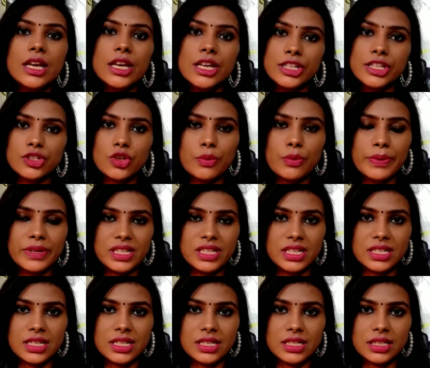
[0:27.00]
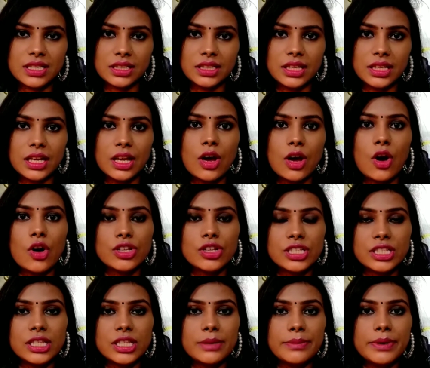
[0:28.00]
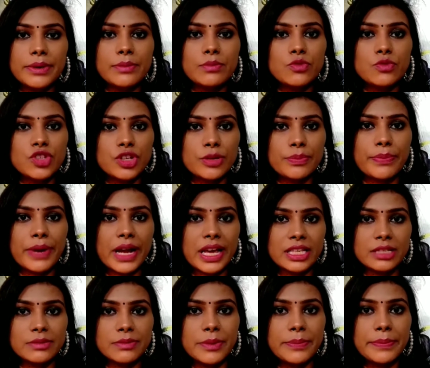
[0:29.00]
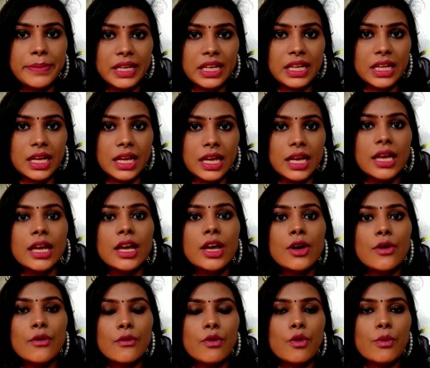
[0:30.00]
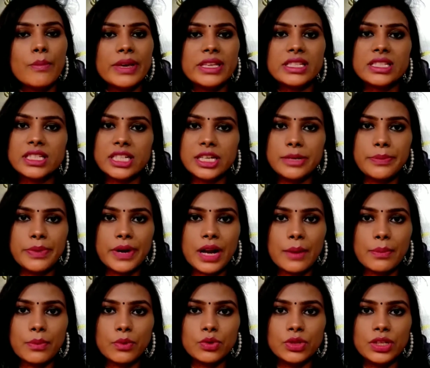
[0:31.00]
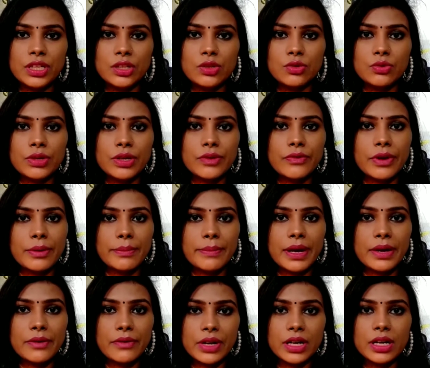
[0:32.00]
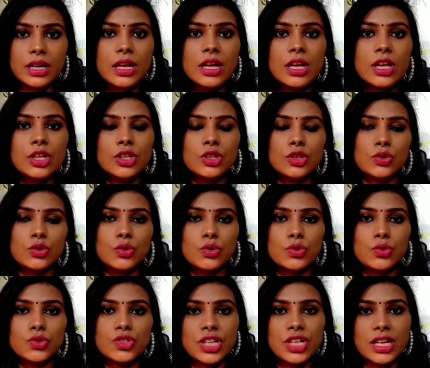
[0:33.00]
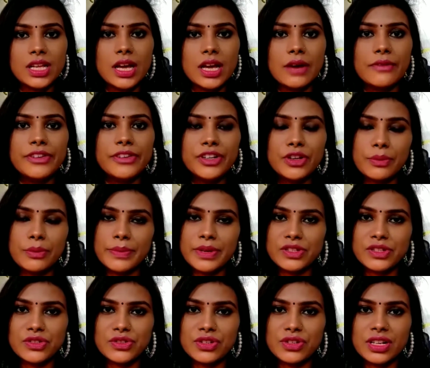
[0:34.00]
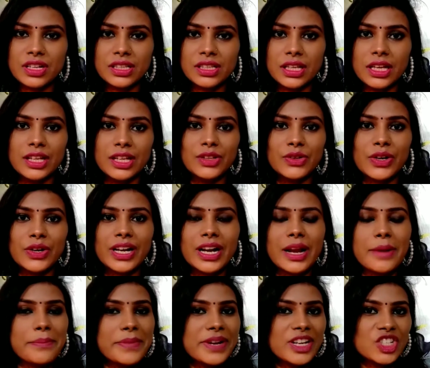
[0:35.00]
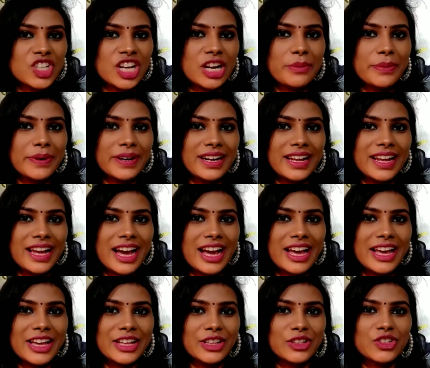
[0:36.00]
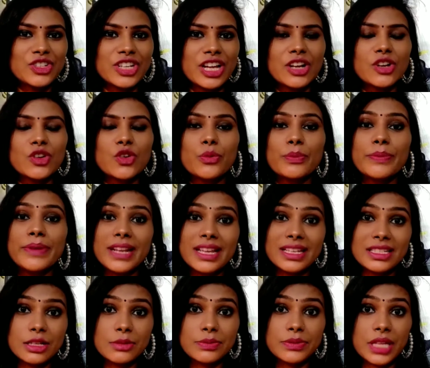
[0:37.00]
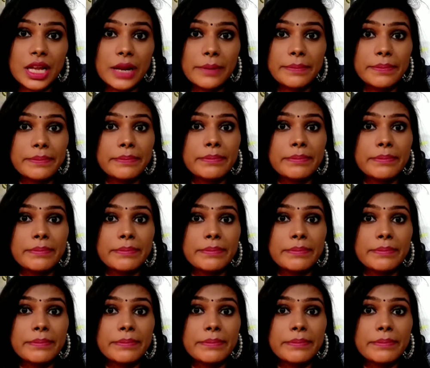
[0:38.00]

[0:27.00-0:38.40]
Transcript: इसको परचेज कर सकते हैं और जितने भी मुझे प्राइस में मिले हैं वो मैं स्क्रीन पर आपको दे दूंगी वन बाय वन तो चलिए अब वीडियो अपना शुरू करते हैं तो अगर आप मेरे चैनल पर नए आए हैं तो चैनल को बिना सब्सक्राइब